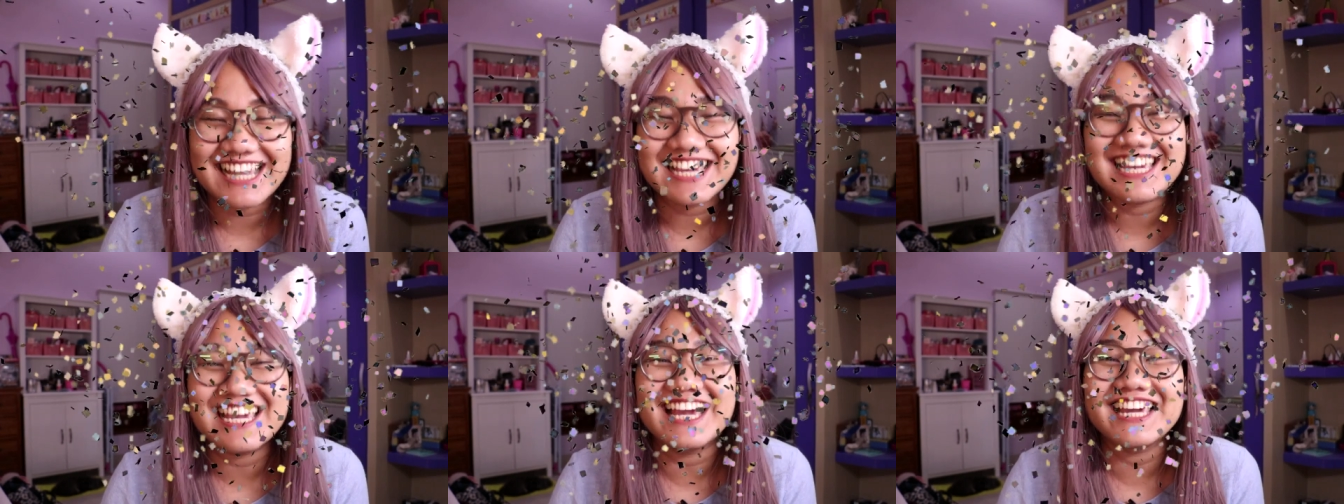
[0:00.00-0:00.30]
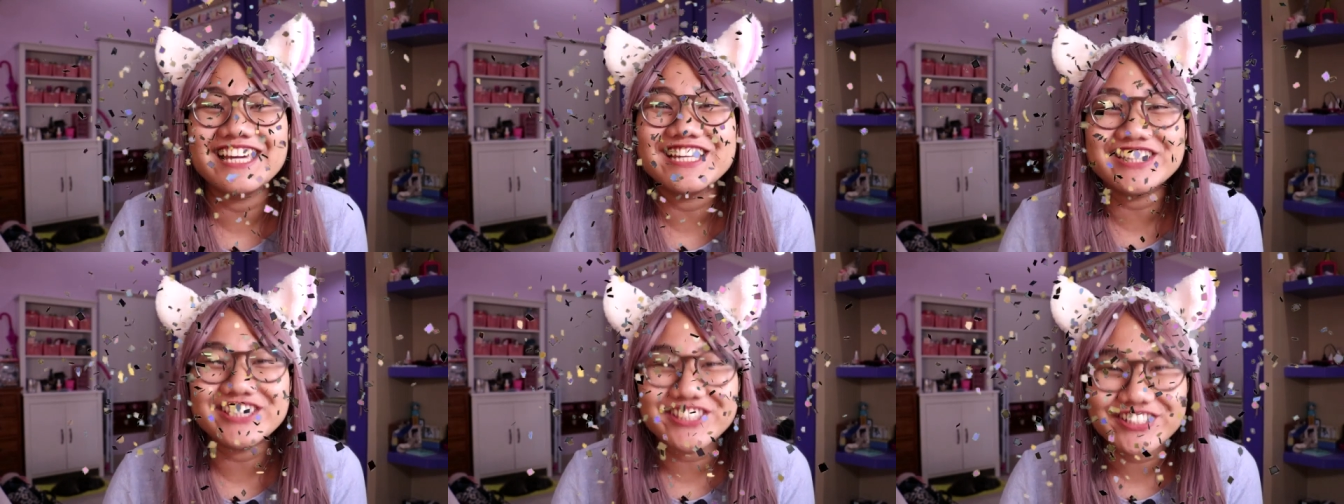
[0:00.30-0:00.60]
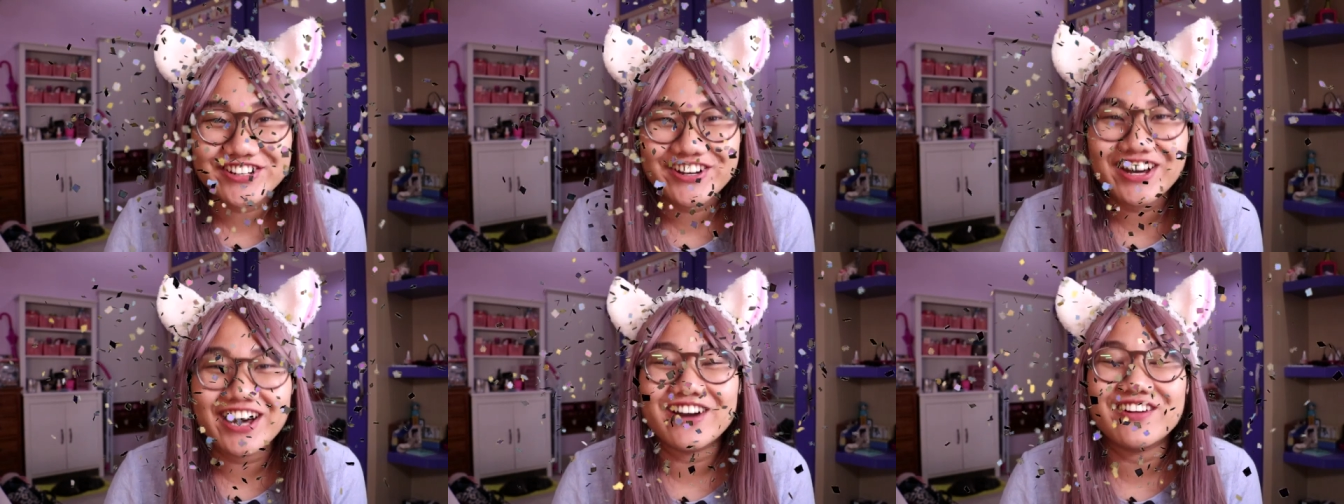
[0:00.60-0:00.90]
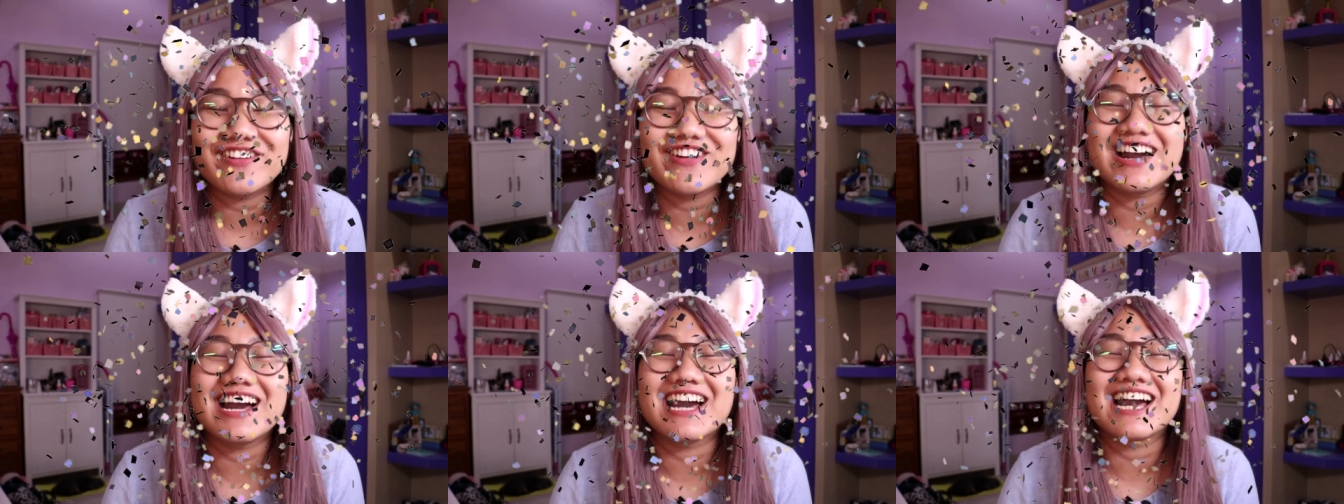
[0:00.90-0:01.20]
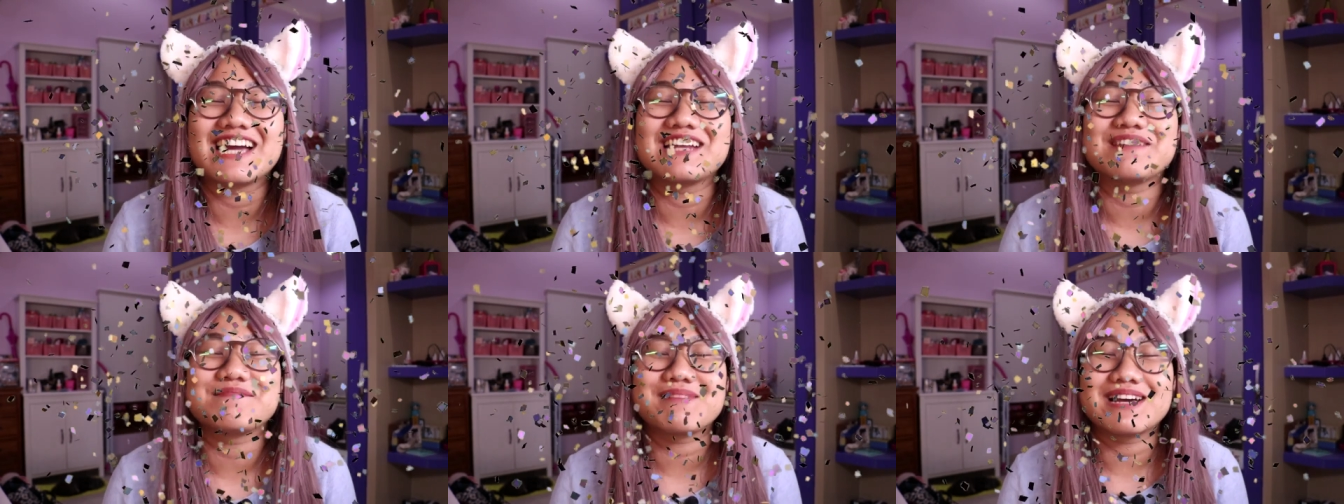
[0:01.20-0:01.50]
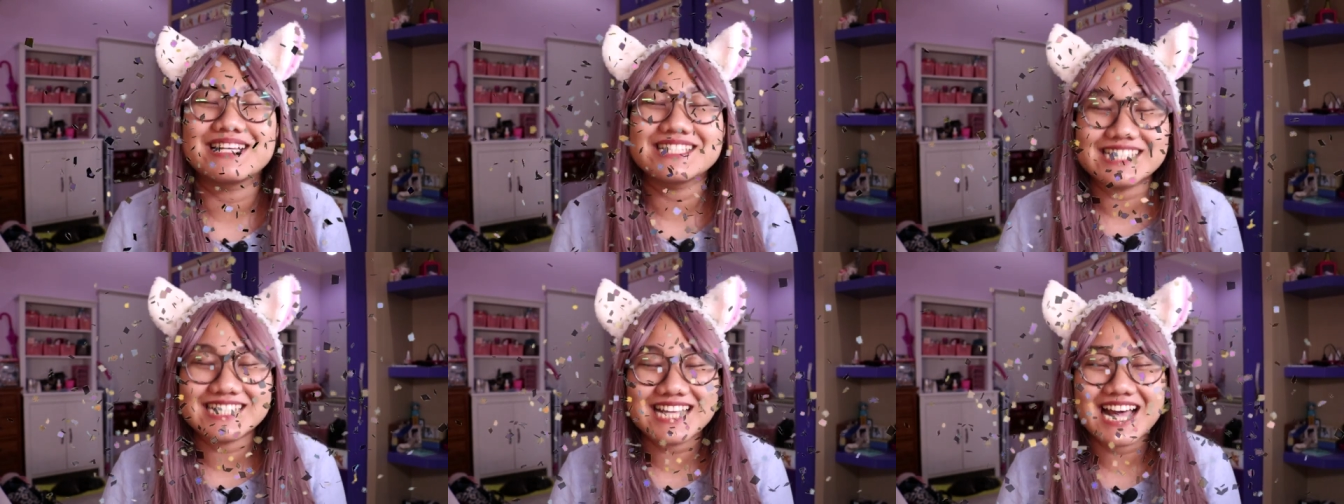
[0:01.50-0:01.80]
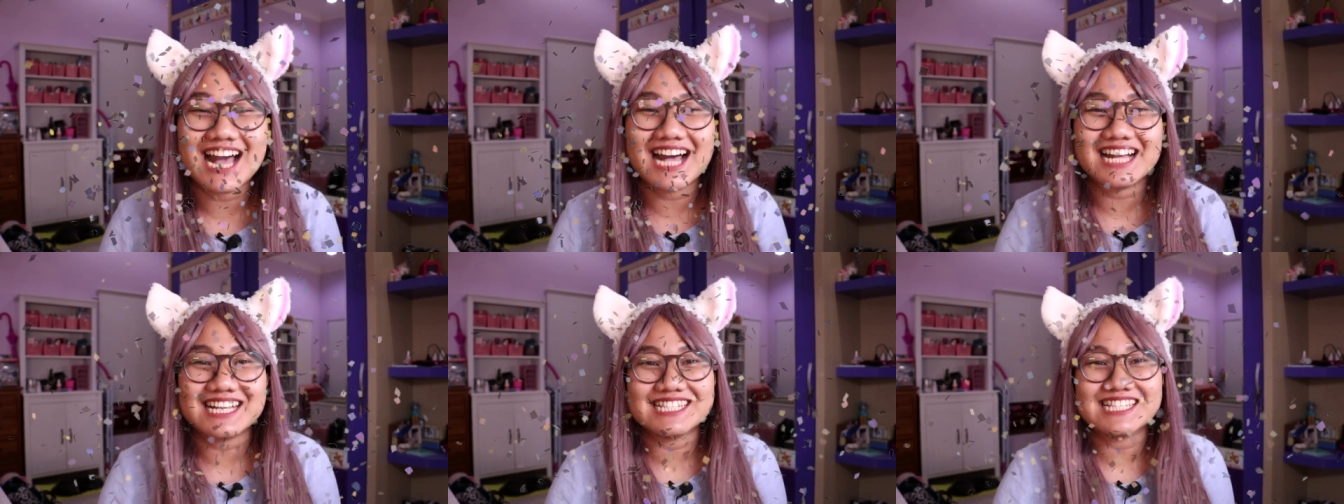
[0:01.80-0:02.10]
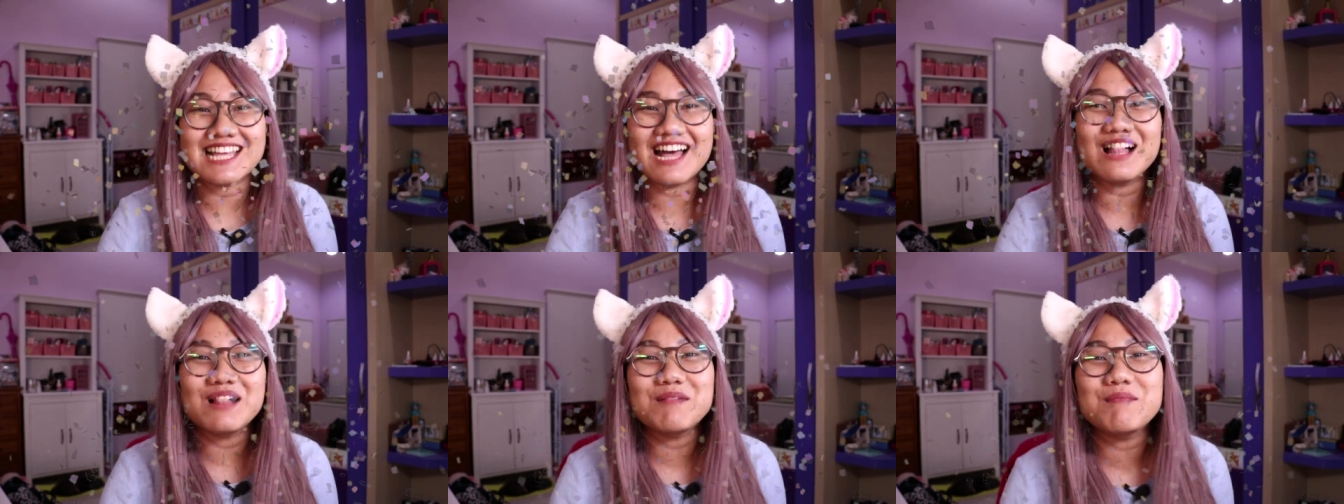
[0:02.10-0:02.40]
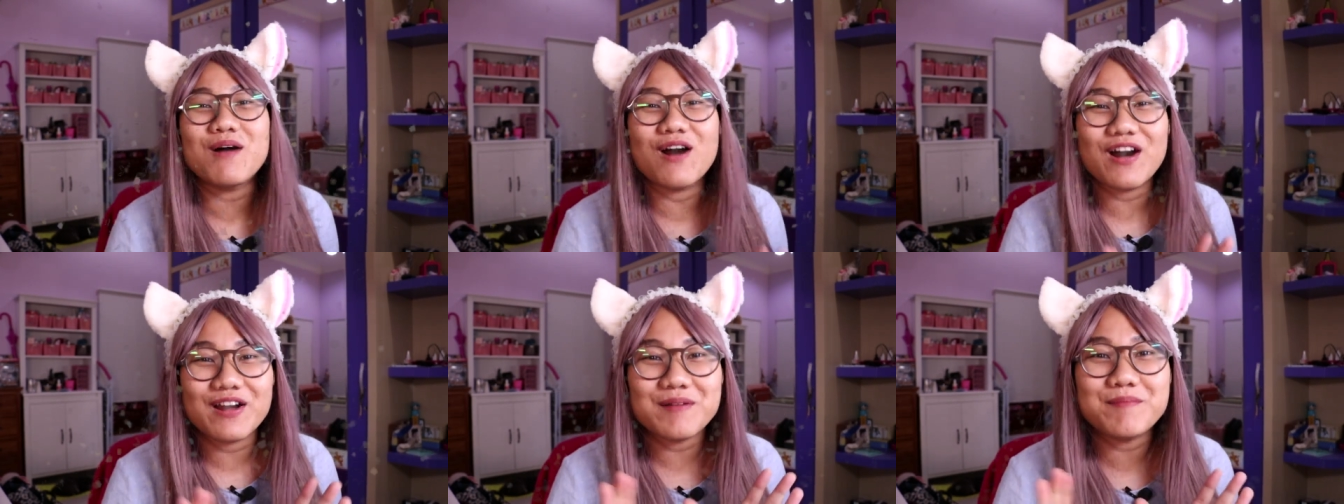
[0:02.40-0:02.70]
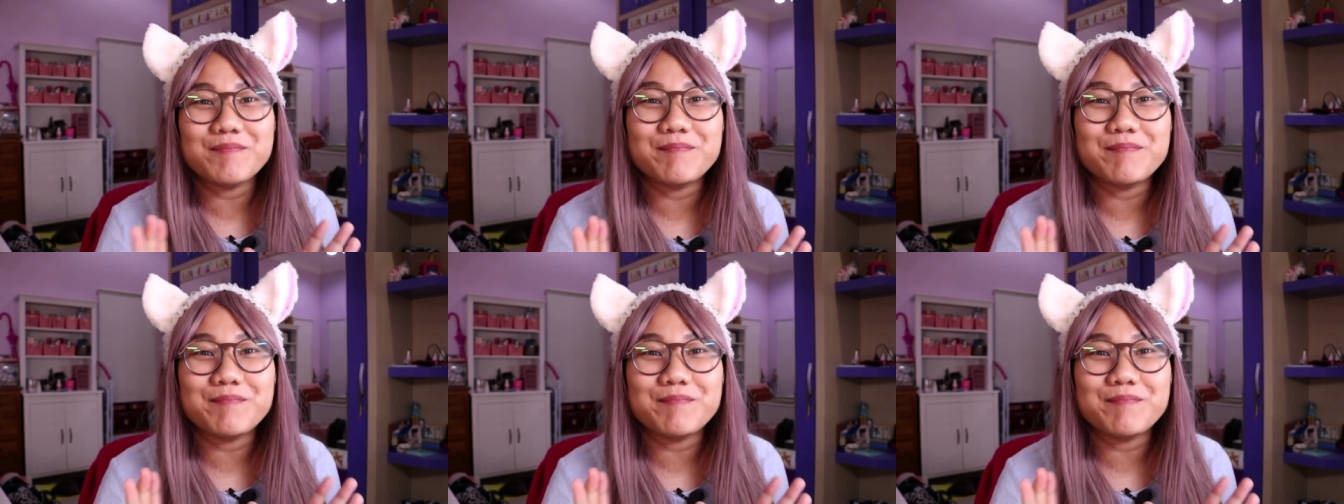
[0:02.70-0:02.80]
yaitu aku akan masak salmon